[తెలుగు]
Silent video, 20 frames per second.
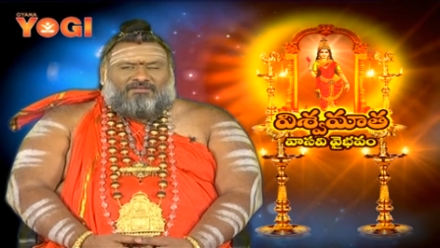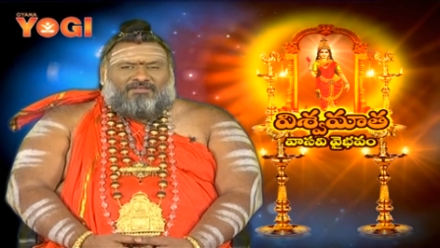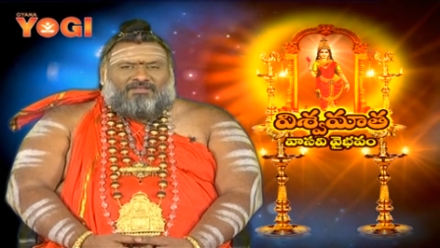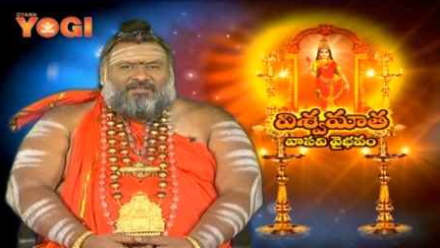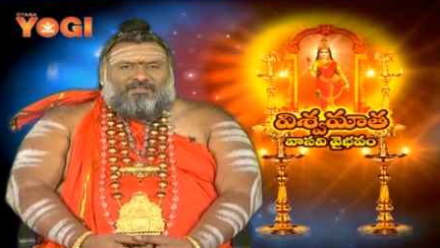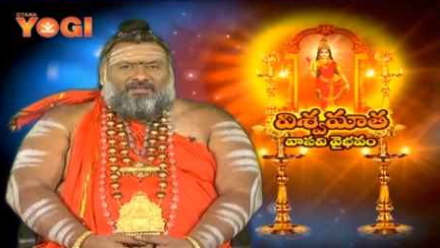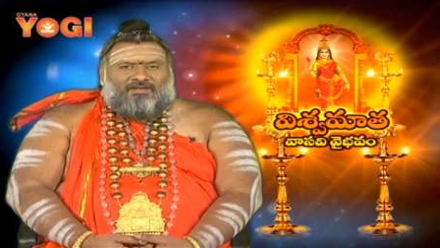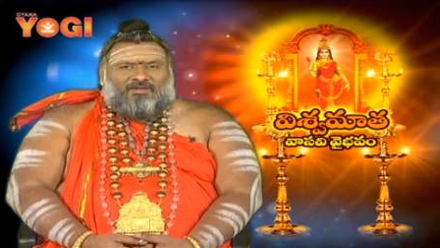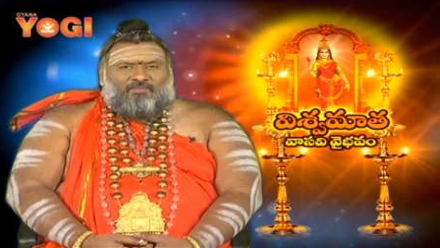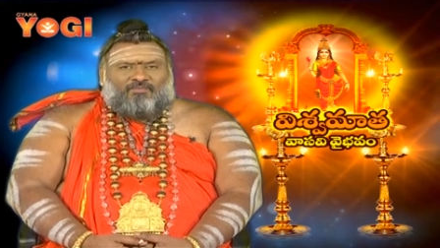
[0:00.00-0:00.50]

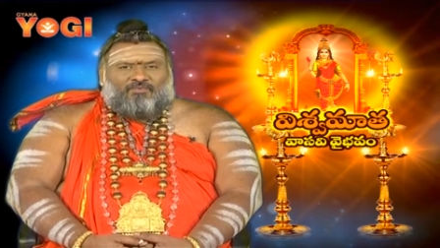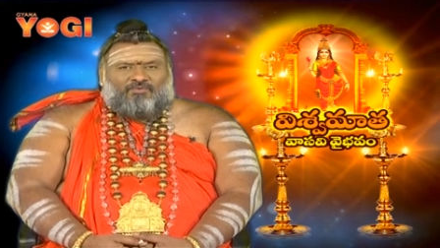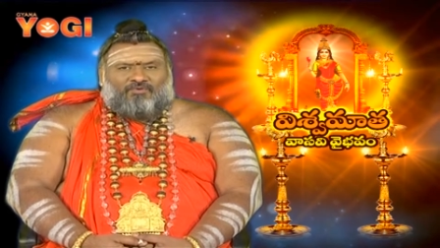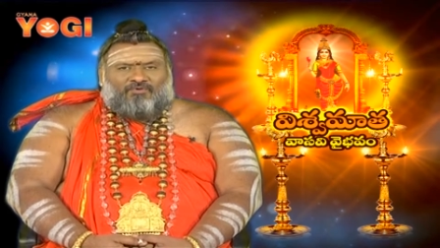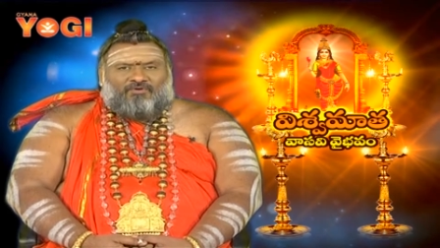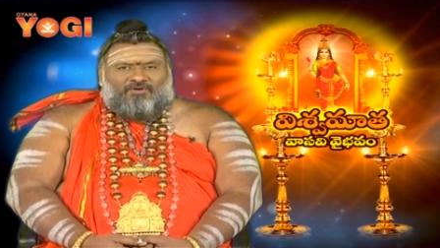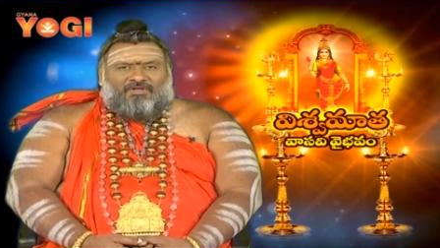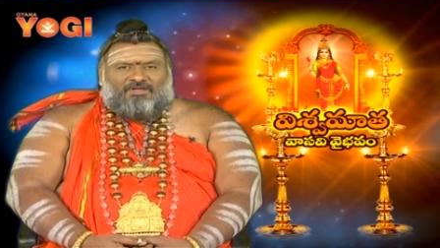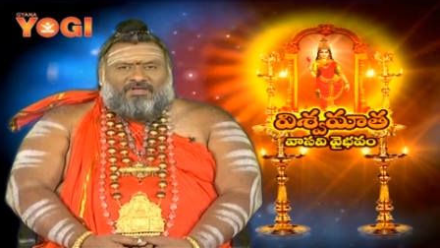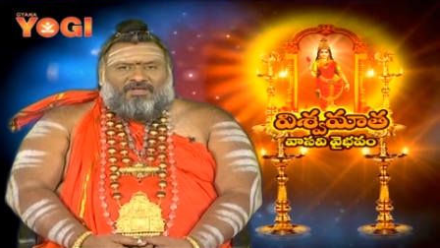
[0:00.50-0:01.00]
ఏదైనా
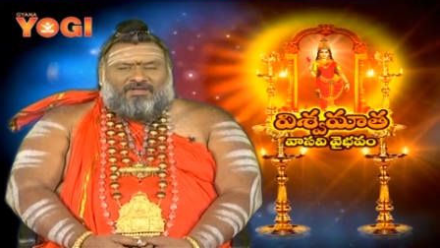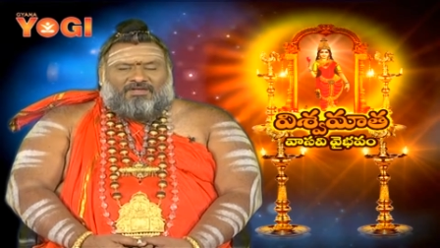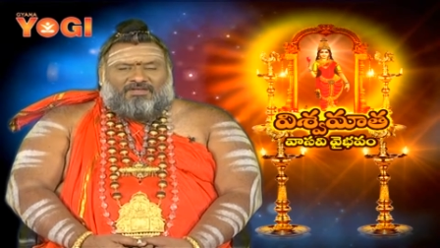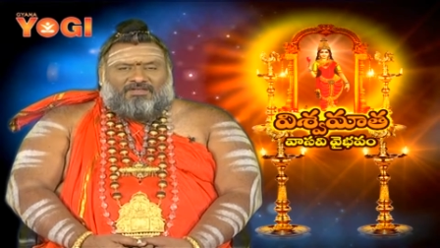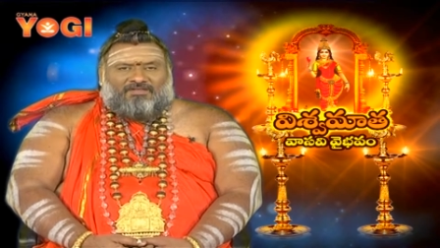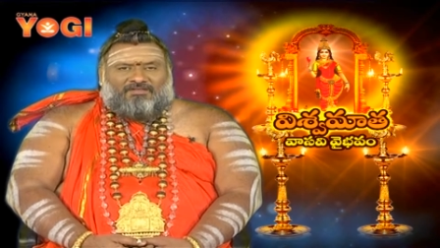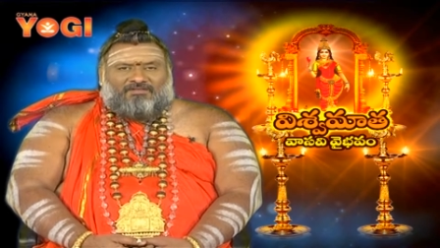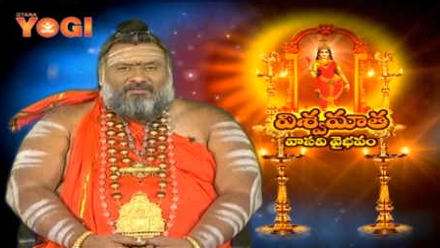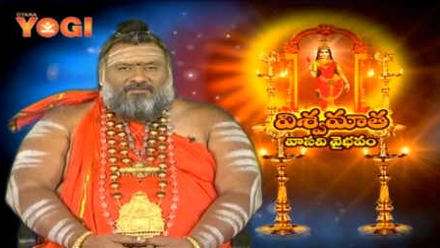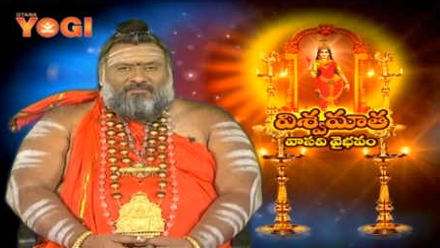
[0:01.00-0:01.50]
పురులు
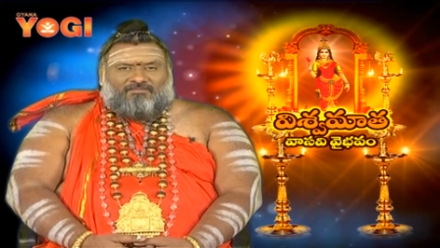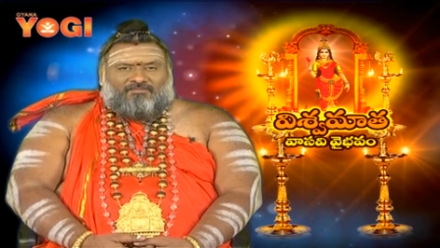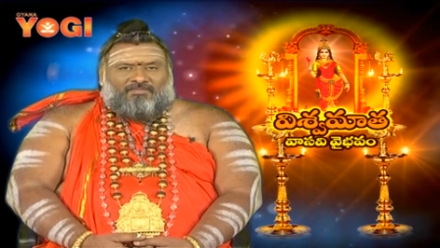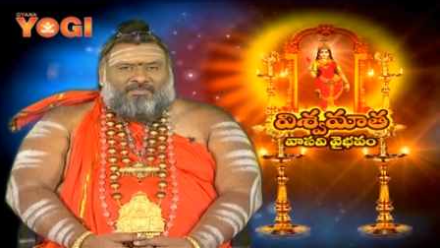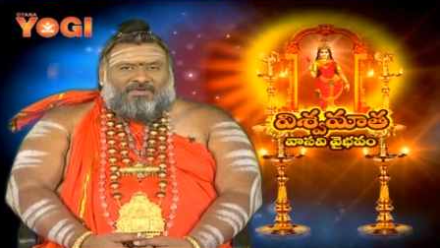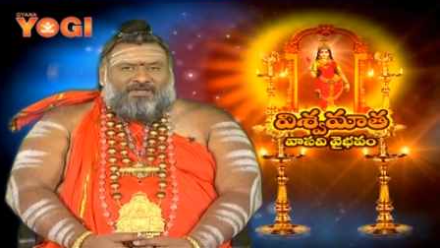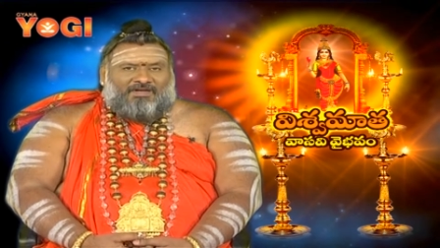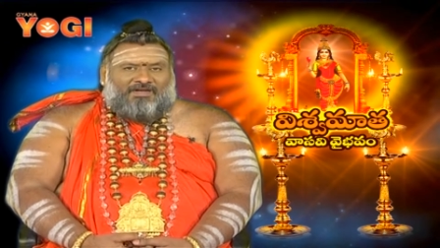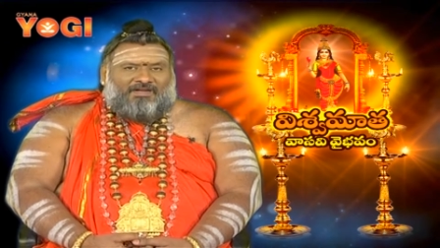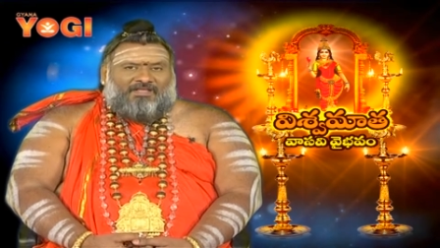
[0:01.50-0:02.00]
కానీ
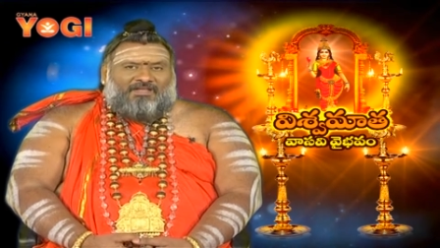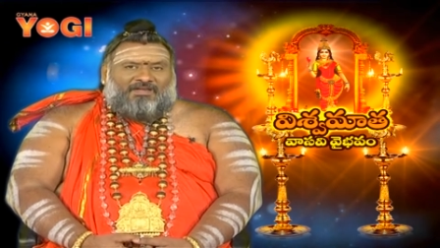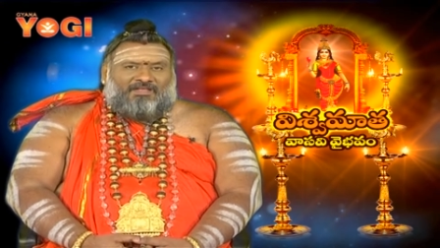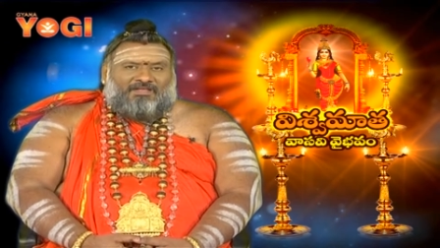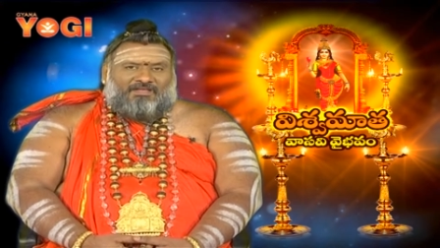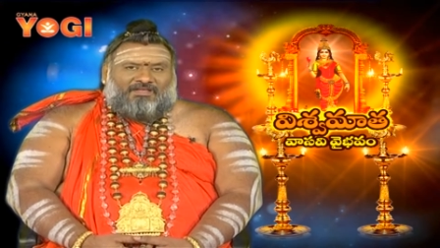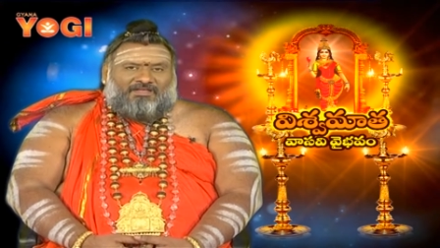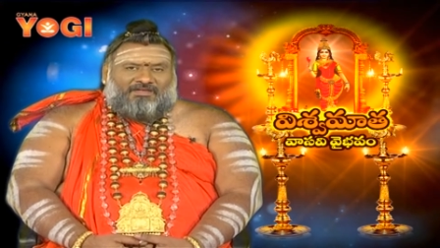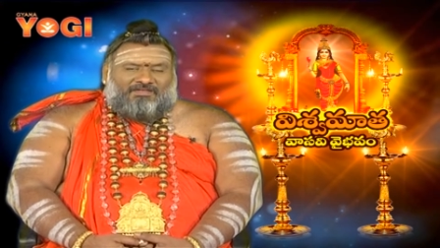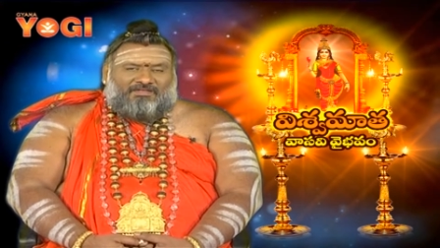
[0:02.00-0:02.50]
మరణాలు
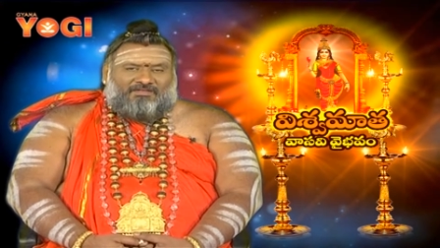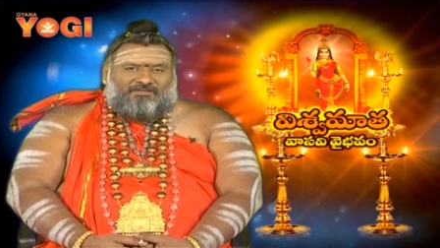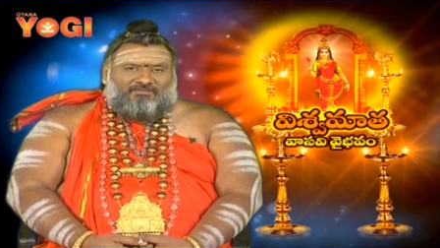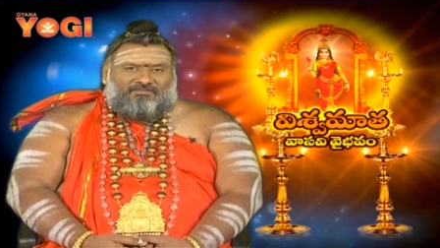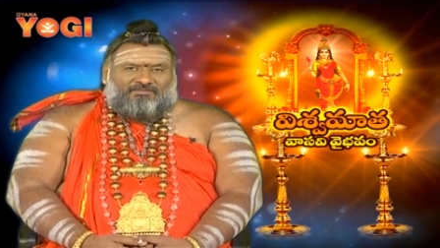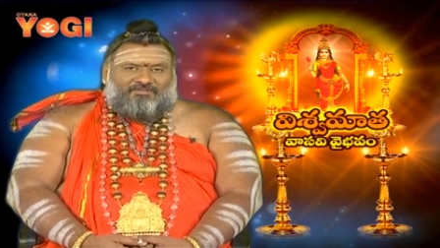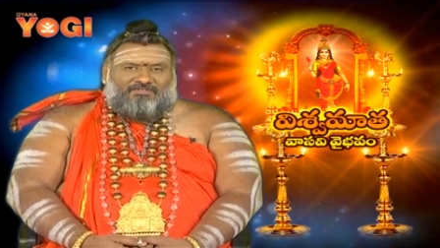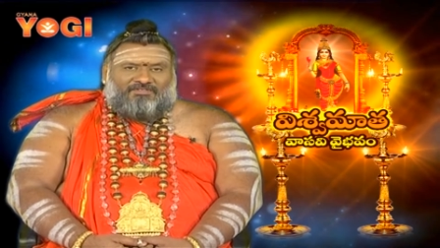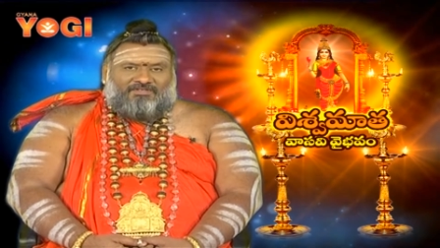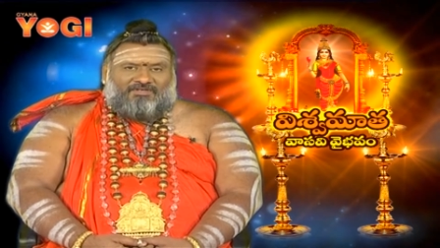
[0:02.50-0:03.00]
కానీ
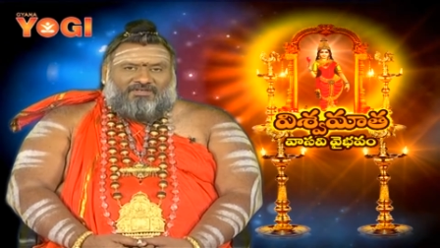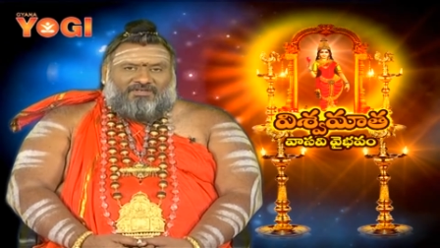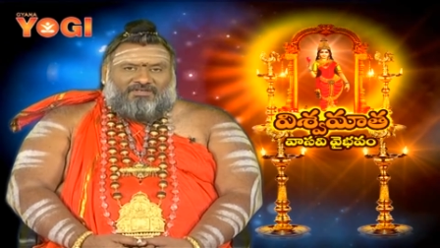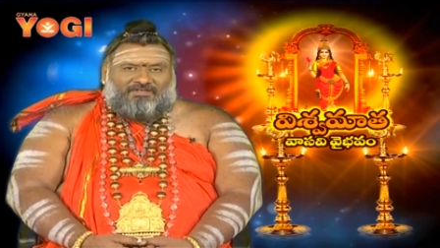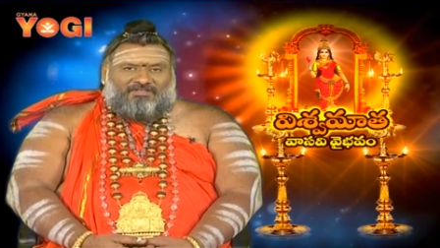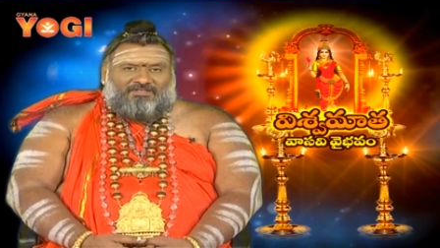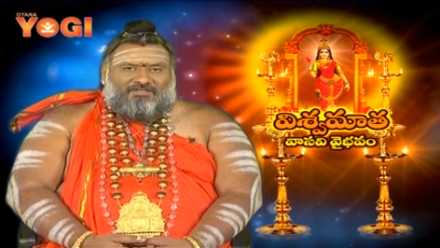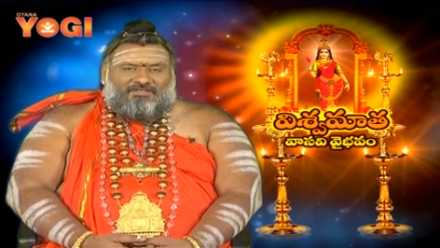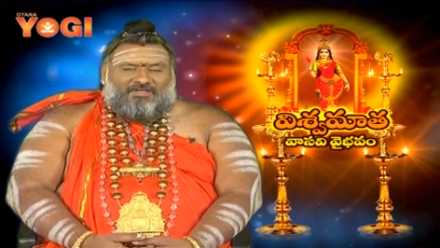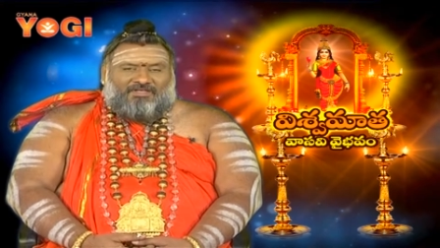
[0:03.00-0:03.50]

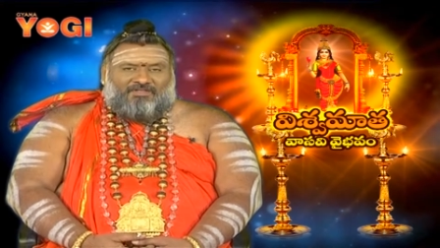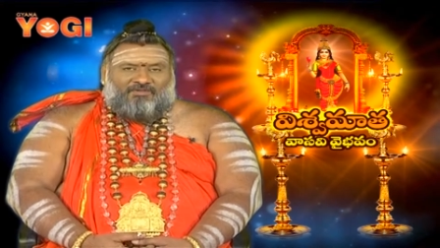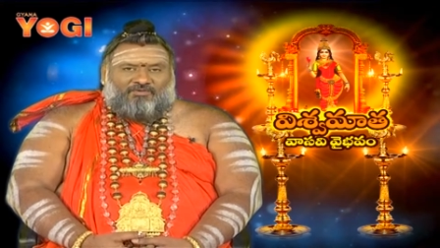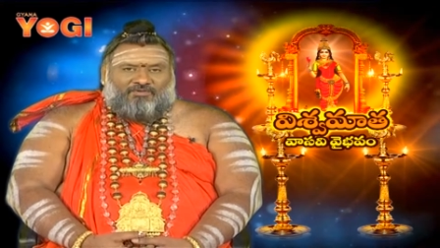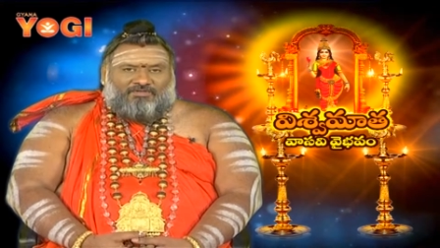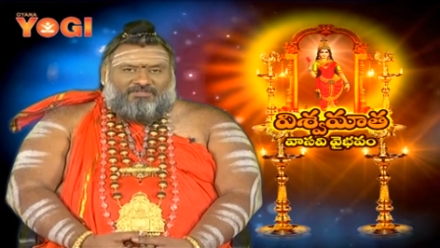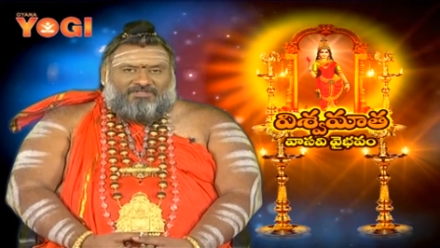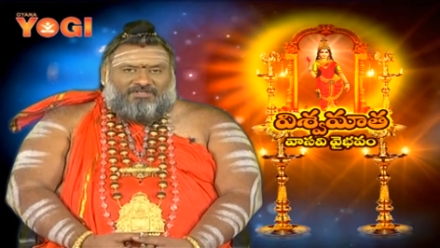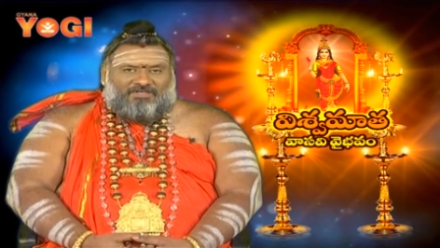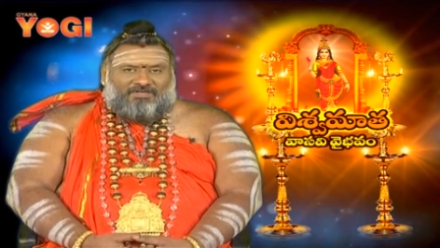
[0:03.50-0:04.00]
వచ్చినట్లయితే ఆ
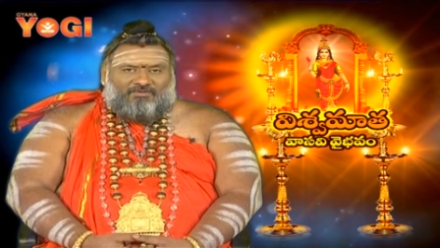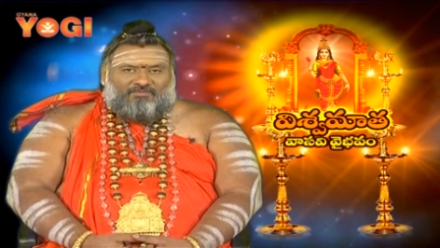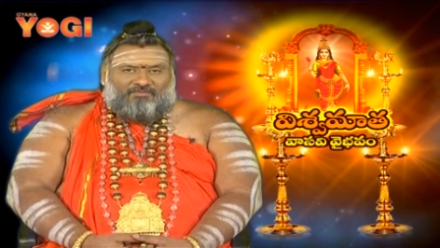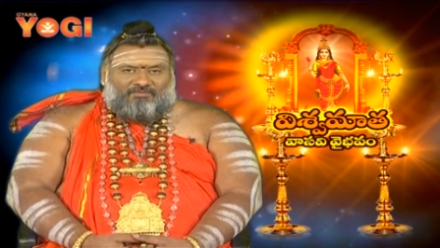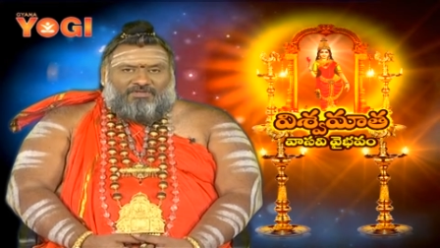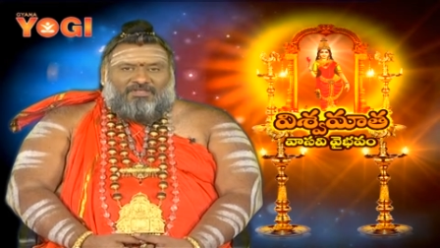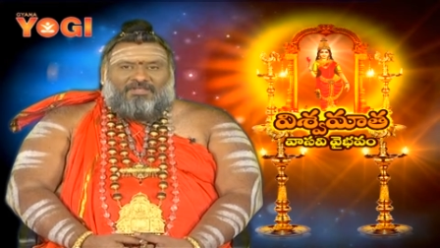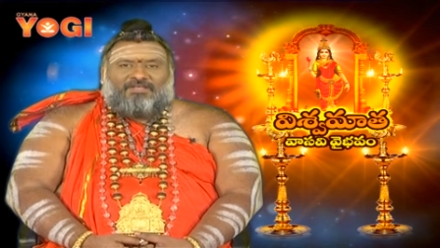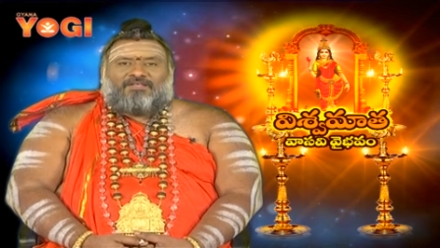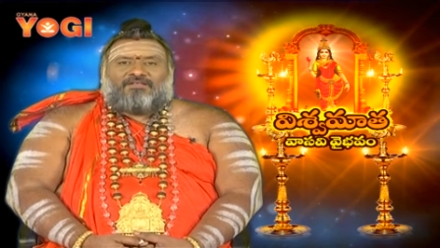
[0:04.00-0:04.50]
దోషాలు
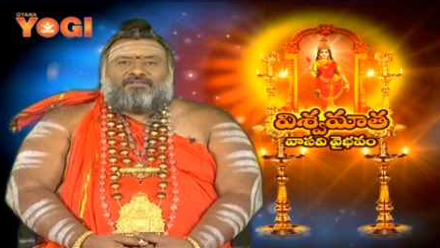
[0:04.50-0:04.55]
కూడా